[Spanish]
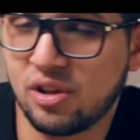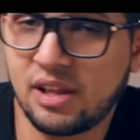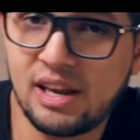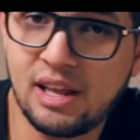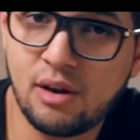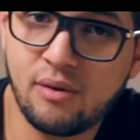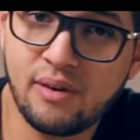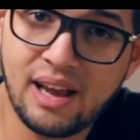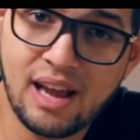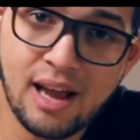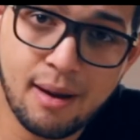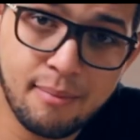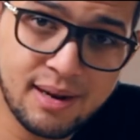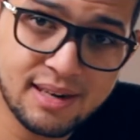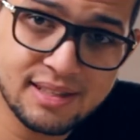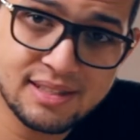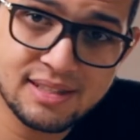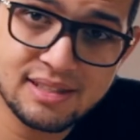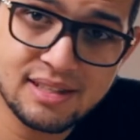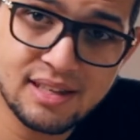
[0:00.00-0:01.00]
tenía una
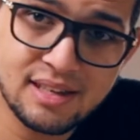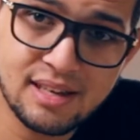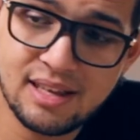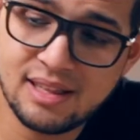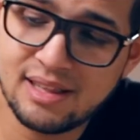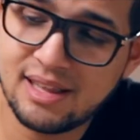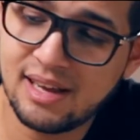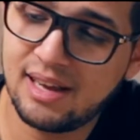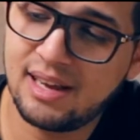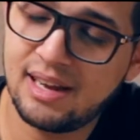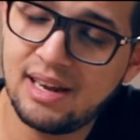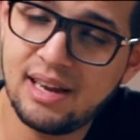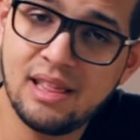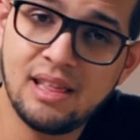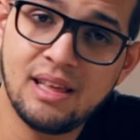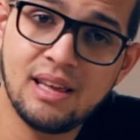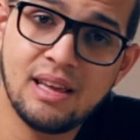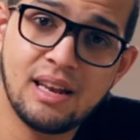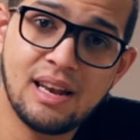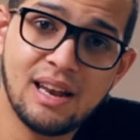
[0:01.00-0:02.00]
cámara sencillita, le
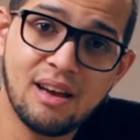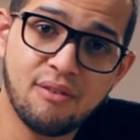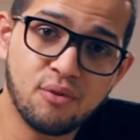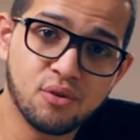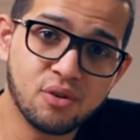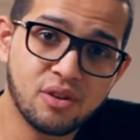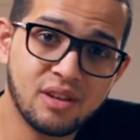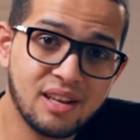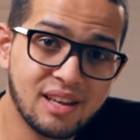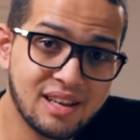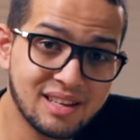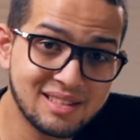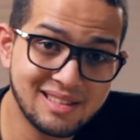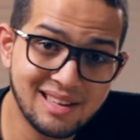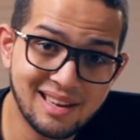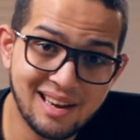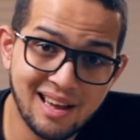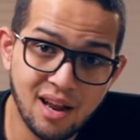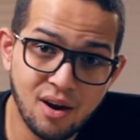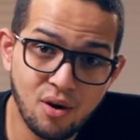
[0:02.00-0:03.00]
dije, las fotos tienen que
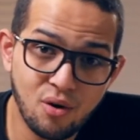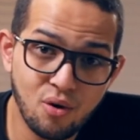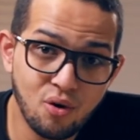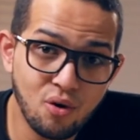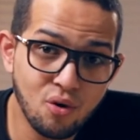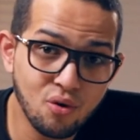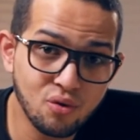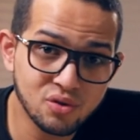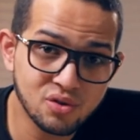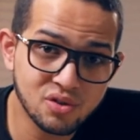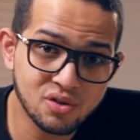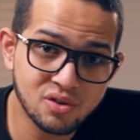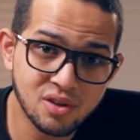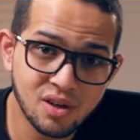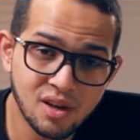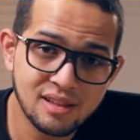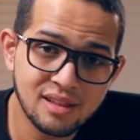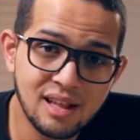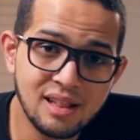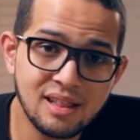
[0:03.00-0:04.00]
ser a luz
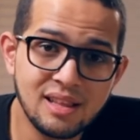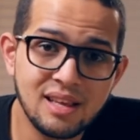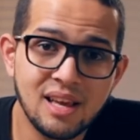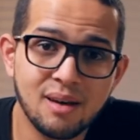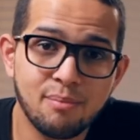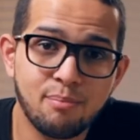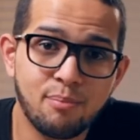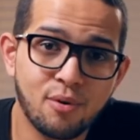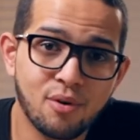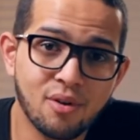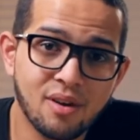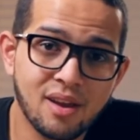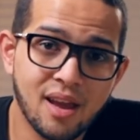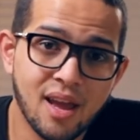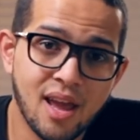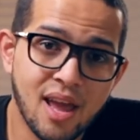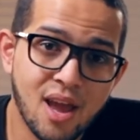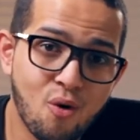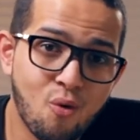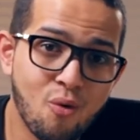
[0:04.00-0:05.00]
del día
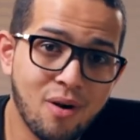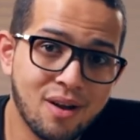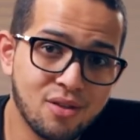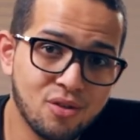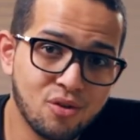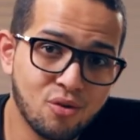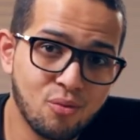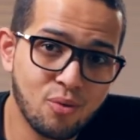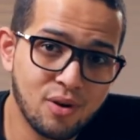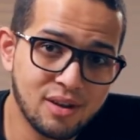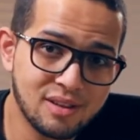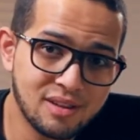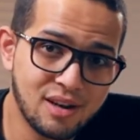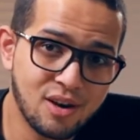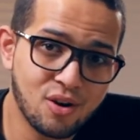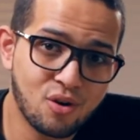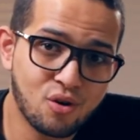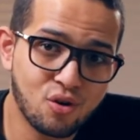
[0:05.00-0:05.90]
porque es cuando voy a tener